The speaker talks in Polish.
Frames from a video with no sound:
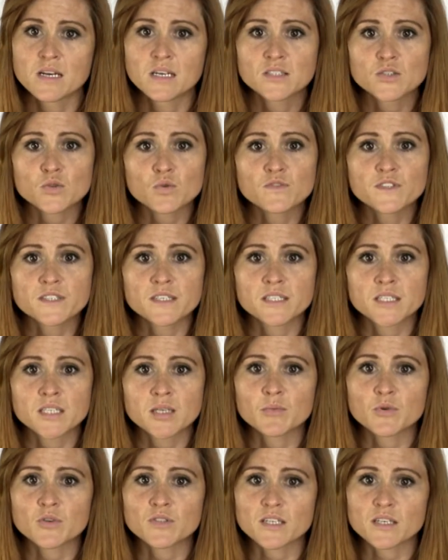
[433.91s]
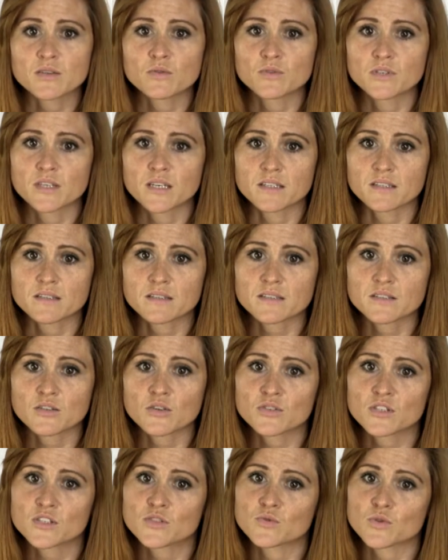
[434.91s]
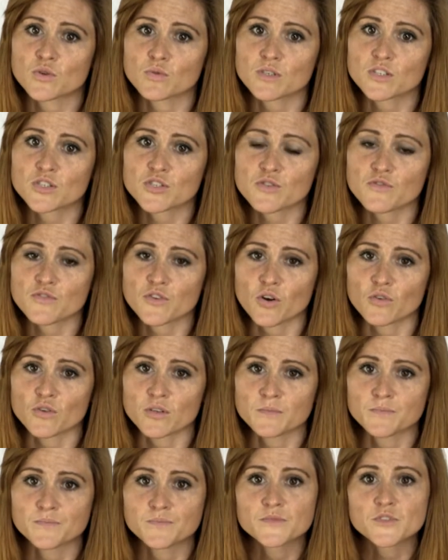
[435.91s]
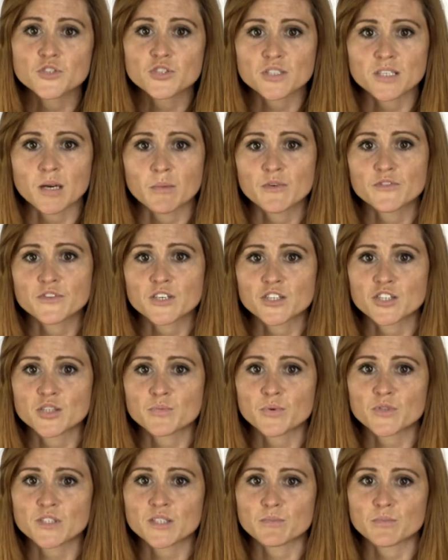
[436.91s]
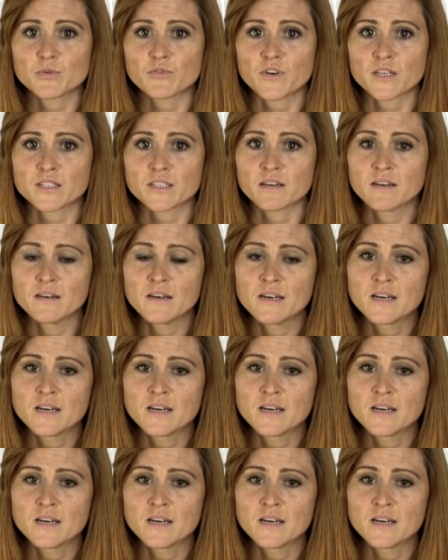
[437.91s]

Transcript: z uwzględnieniem rodzaju diety, zgodnie z którą jest żywiony. Czytamy w treści postępowania.